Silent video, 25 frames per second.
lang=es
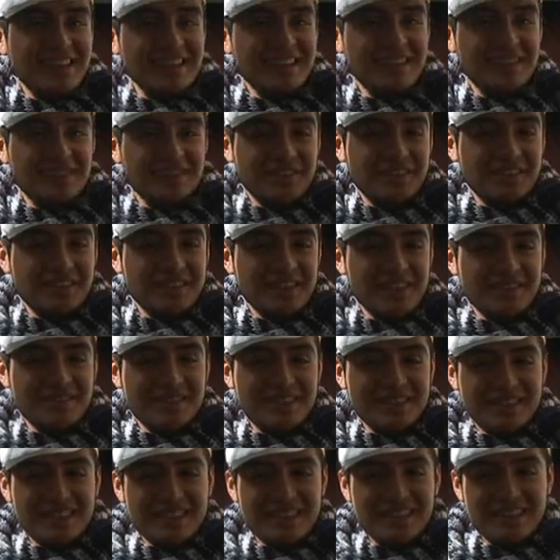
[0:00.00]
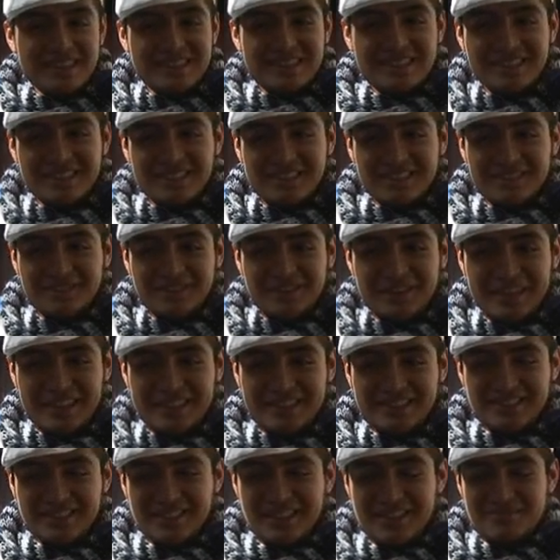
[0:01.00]
Definitivamente eso de los free
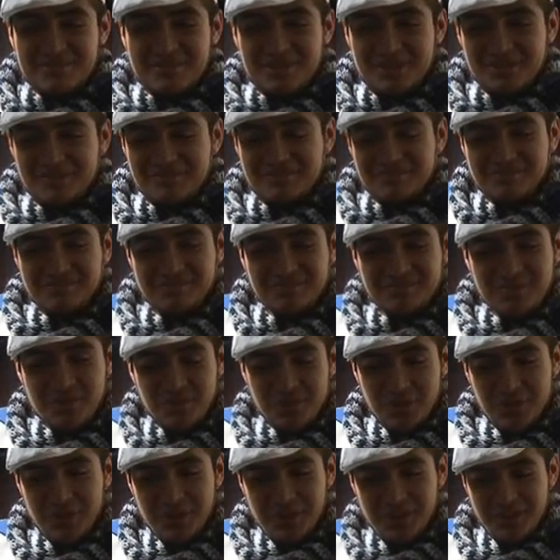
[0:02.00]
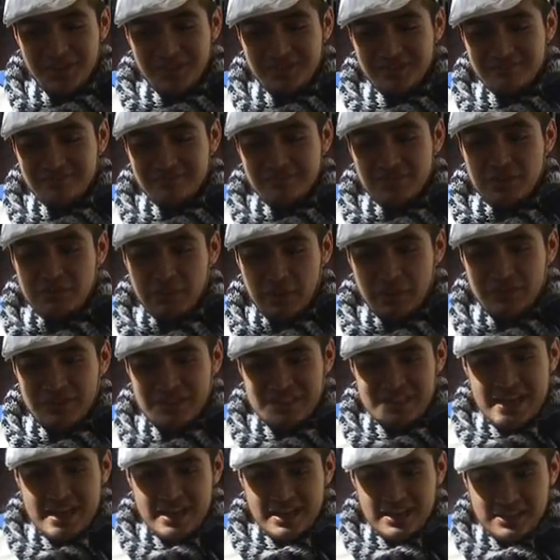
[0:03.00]
son como muy
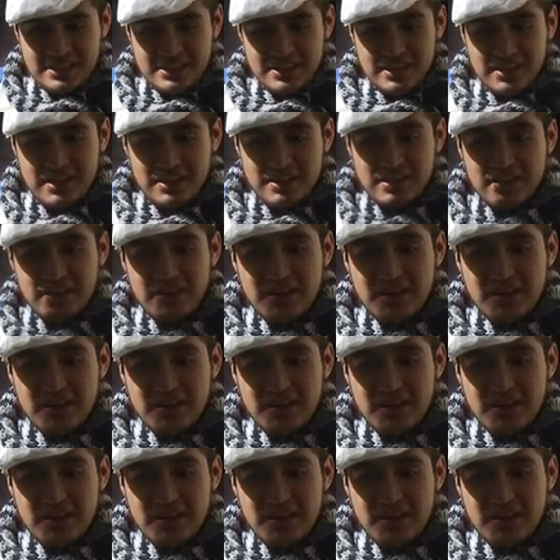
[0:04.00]
superficiales y